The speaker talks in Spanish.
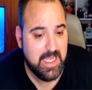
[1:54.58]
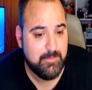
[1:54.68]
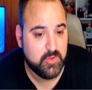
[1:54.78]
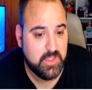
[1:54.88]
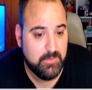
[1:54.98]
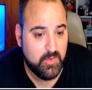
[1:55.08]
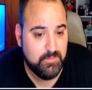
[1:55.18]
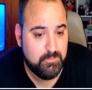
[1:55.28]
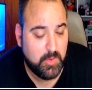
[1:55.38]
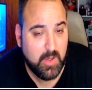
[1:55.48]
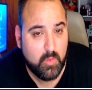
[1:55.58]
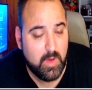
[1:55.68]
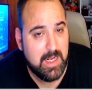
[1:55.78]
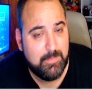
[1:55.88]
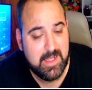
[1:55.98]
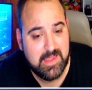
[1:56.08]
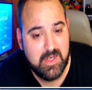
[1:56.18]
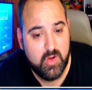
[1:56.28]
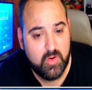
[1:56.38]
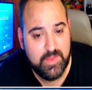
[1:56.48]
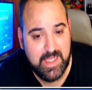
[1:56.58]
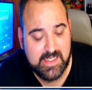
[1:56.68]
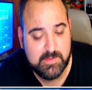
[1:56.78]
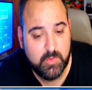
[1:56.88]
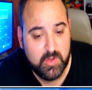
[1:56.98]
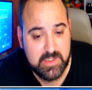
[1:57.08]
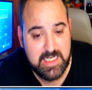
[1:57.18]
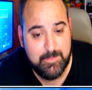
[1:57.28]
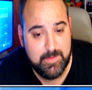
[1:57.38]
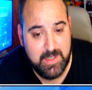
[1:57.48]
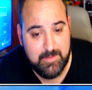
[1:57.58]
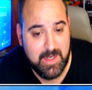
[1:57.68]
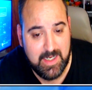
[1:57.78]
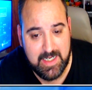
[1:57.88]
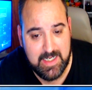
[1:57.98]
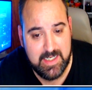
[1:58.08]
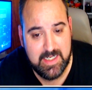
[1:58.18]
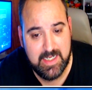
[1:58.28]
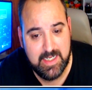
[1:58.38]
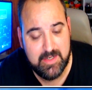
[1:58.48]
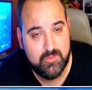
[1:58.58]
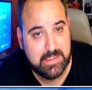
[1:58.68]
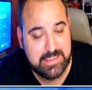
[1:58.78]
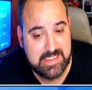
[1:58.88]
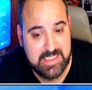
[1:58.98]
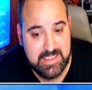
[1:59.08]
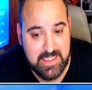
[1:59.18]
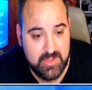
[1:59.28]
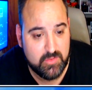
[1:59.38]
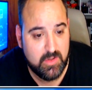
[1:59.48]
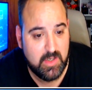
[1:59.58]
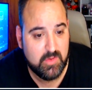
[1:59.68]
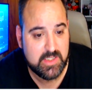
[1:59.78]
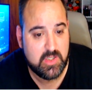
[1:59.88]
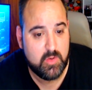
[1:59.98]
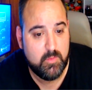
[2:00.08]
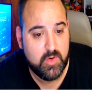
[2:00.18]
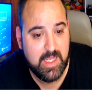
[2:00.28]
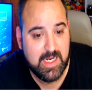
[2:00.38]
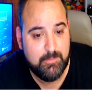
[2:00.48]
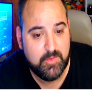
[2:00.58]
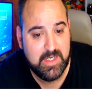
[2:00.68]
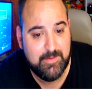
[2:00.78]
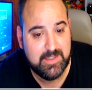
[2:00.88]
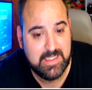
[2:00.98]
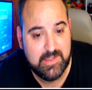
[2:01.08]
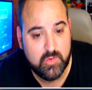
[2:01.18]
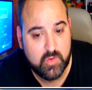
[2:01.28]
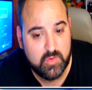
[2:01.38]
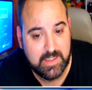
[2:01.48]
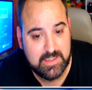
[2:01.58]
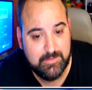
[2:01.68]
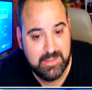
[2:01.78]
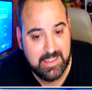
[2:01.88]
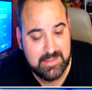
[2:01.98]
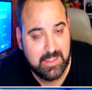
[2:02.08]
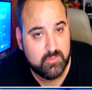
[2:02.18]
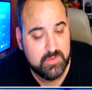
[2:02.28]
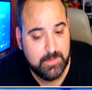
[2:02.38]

El motivo por el cual aparece el logo de Xbox en la primera imagen eh, no ha trascendido, aunque se rumorea que podría haber tenido conectividad de algún